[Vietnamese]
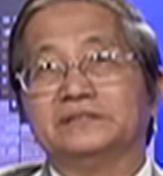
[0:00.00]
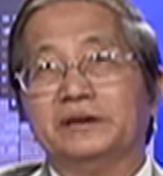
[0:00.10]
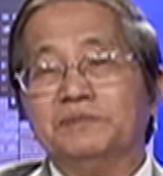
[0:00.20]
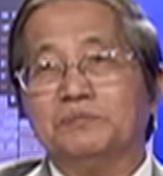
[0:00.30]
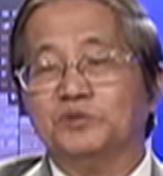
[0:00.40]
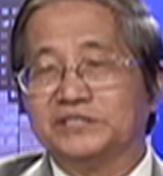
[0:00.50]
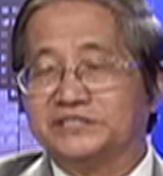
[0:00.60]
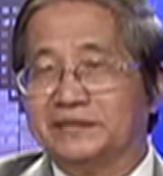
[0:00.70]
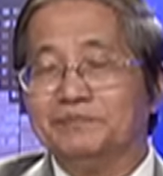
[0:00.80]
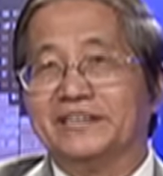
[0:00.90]
nếu mà muốn
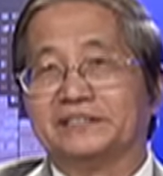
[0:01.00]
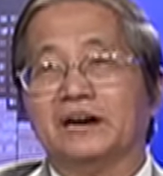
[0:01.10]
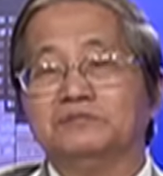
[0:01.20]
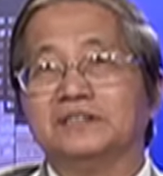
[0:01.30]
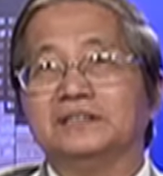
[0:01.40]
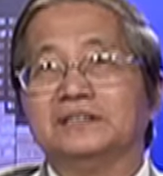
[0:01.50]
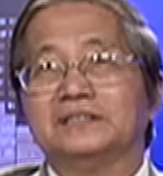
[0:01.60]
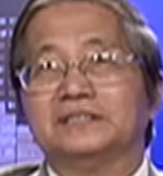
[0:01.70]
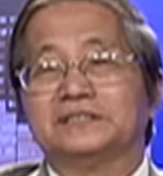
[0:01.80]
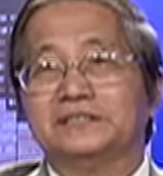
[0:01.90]
chiếm biển đông đó
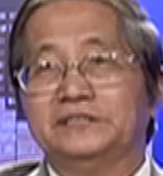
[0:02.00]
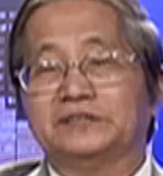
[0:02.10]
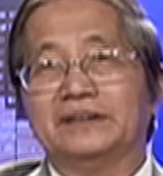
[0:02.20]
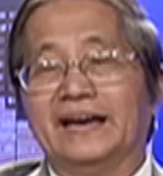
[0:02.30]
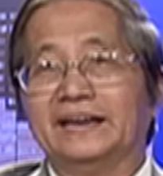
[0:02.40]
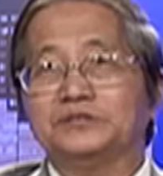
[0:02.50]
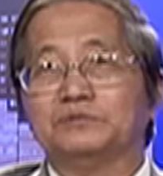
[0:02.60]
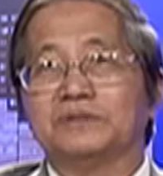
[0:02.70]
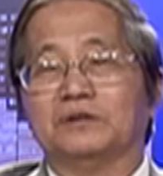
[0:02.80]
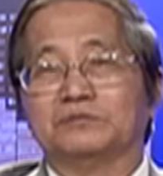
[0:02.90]
thì có lẽ
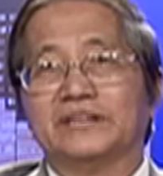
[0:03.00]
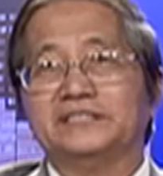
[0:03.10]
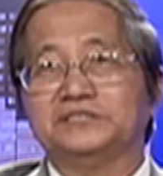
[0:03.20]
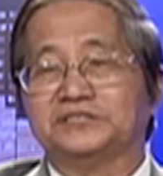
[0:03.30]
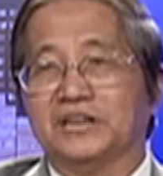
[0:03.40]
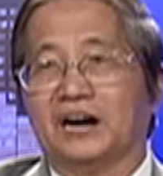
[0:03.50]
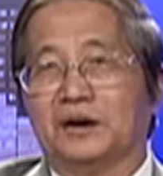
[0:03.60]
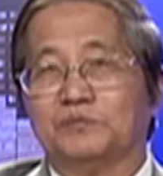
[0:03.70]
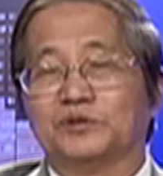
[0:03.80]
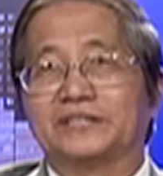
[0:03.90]
trung cộng nên
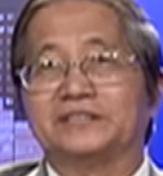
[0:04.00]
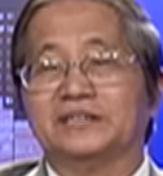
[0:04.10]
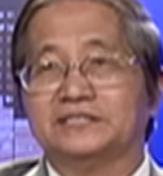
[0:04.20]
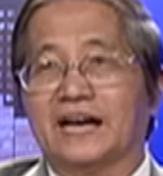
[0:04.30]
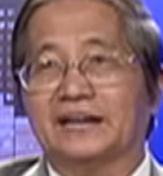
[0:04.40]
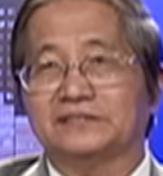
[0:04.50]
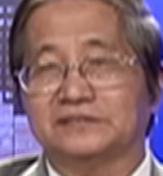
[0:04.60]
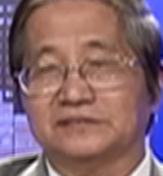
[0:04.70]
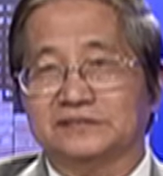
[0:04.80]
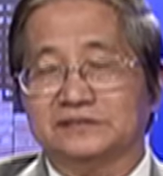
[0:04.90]
chờ một cái thời gian
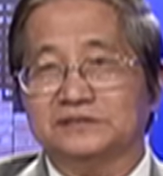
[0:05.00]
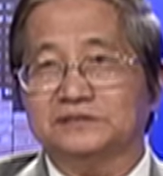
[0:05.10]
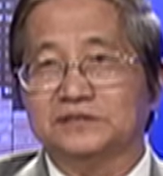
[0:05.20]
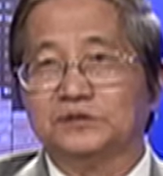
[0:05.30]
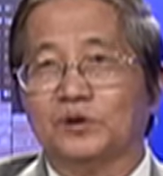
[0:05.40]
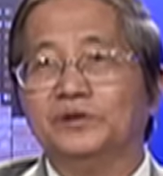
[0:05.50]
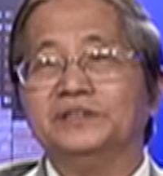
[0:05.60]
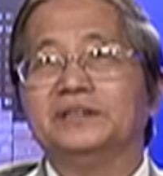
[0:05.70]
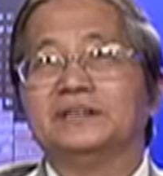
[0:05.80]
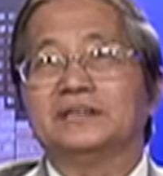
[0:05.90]
tương
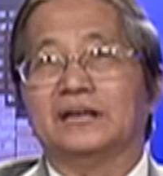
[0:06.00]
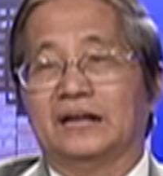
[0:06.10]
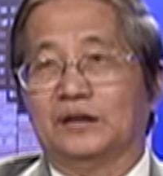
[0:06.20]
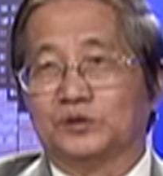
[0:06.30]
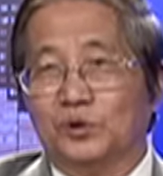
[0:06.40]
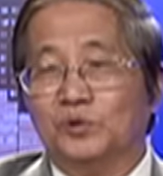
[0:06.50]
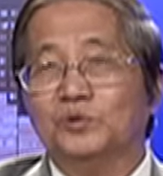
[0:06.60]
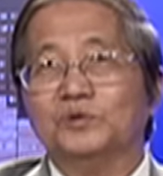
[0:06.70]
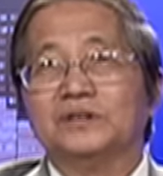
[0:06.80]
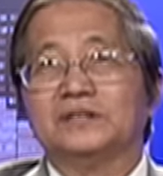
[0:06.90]
đối Ờ, đủ
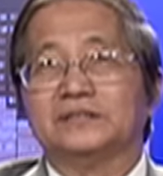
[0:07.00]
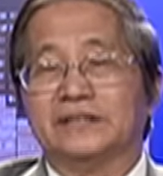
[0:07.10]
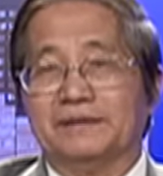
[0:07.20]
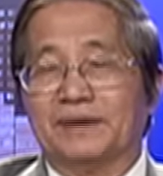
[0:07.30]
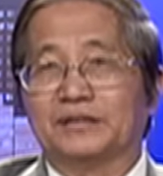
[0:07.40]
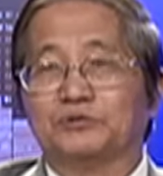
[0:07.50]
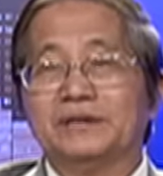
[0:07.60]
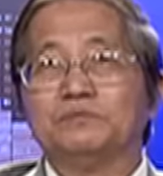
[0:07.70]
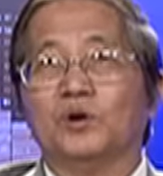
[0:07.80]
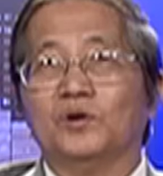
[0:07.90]
để mà
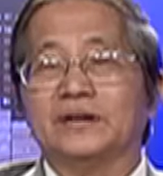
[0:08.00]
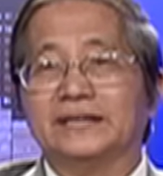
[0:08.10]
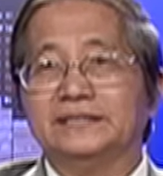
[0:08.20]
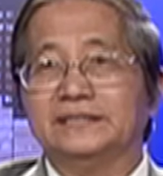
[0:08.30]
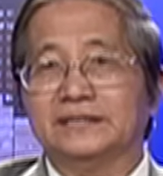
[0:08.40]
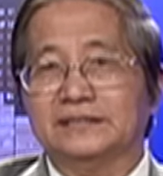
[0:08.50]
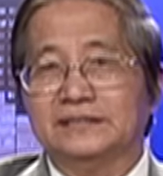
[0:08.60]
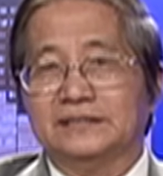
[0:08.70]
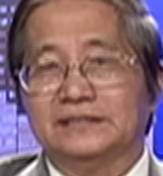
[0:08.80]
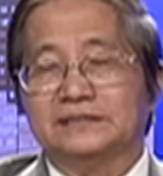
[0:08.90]
tuyên bố cái ờ,
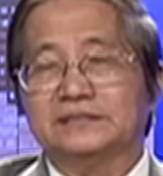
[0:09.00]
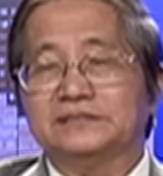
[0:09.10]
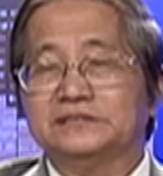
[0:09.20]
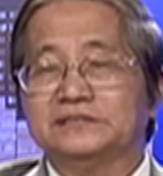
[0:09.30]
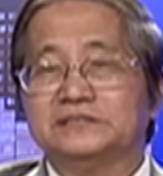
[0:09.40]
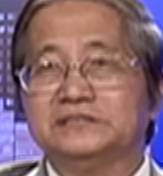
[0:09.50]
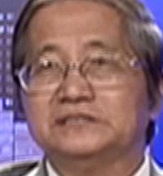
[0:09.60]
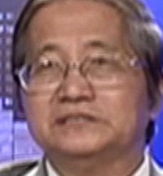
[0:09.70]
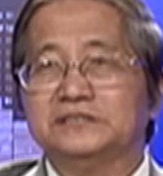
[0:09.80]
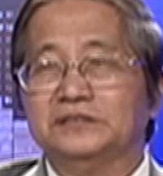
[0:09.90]
cái cái
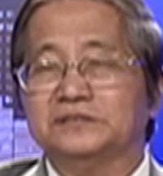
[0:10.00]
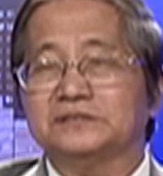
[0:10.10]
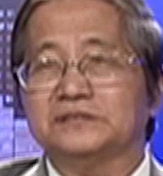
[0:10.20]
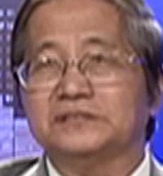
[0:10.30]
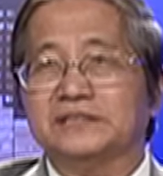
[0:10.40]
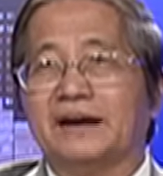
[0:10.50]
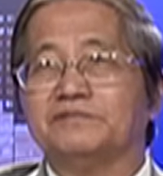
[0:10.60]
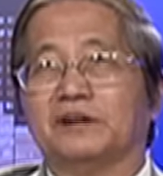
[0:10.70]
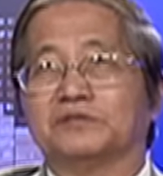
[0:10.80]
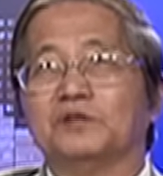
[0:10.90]
cái, cái, cái
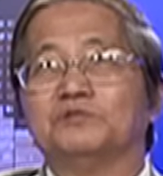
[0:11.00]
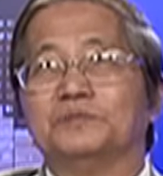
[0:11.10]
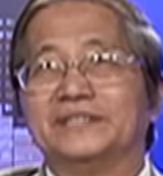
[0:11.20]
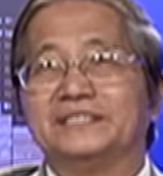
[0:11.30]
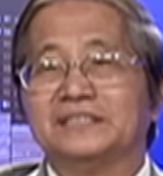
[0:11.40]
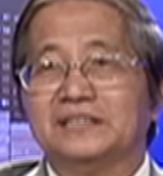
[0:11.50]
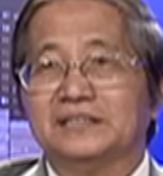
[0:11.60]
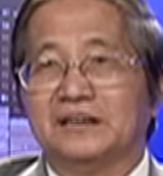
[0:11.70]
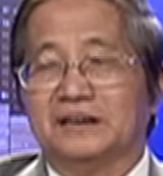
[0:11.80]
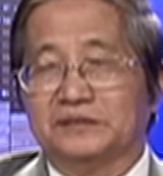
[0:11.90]
tham vọng đó của mình
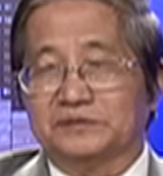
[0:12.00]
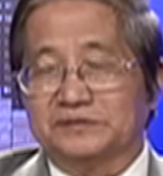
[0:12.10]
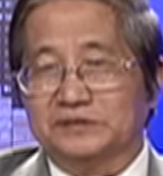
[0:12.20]
ờ,